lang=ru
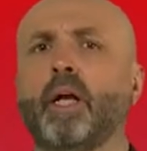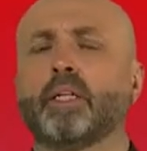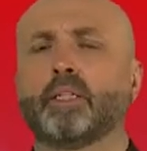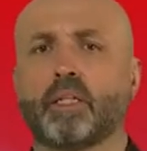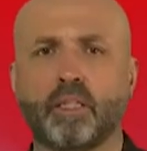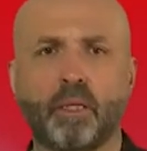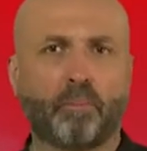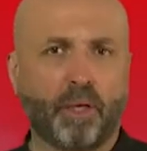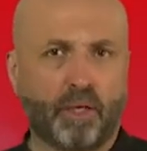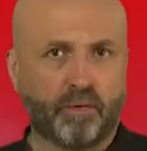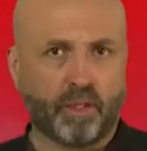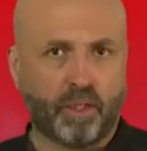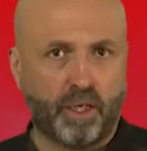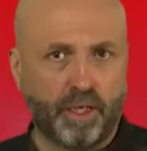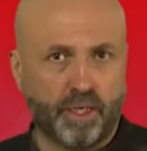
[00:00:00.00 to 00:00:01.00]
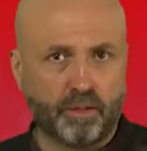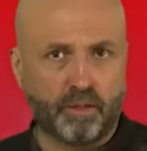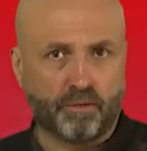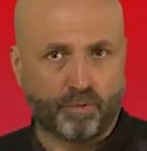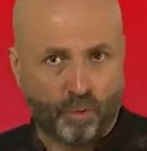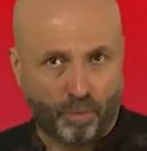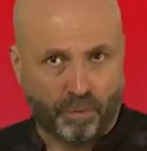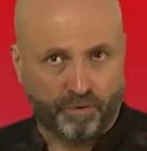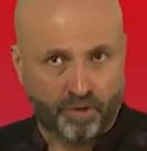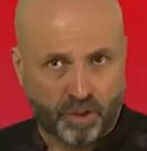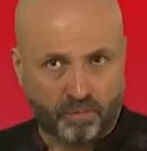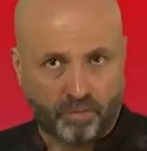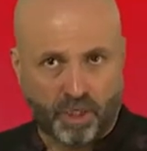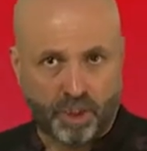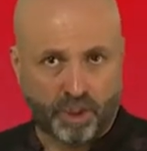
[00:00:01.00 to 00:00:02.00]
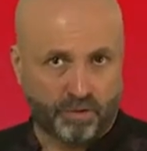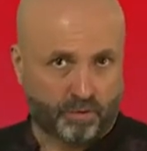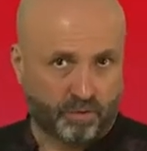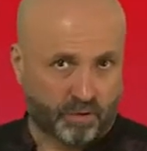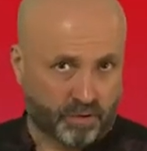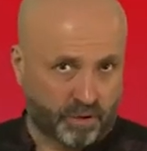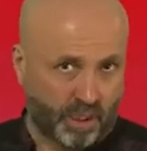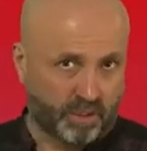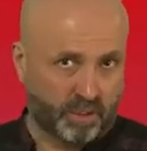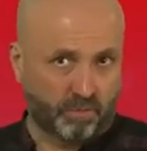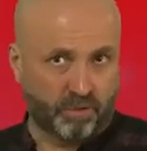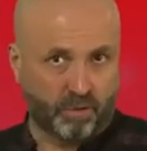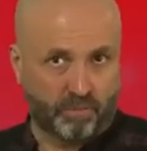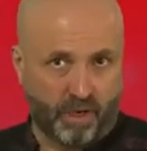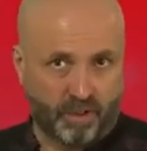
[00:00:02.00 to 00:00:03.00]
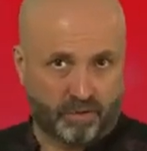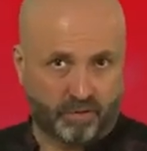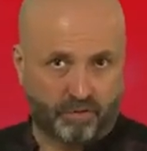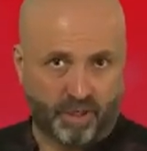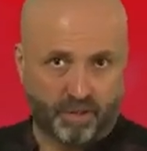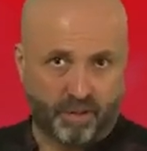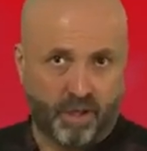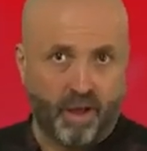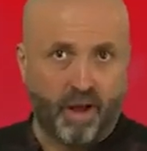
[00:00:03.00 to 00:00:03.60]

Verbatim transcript: Среди первых клиентов, купивших машинку, кстати, кстати, был Марк Твен.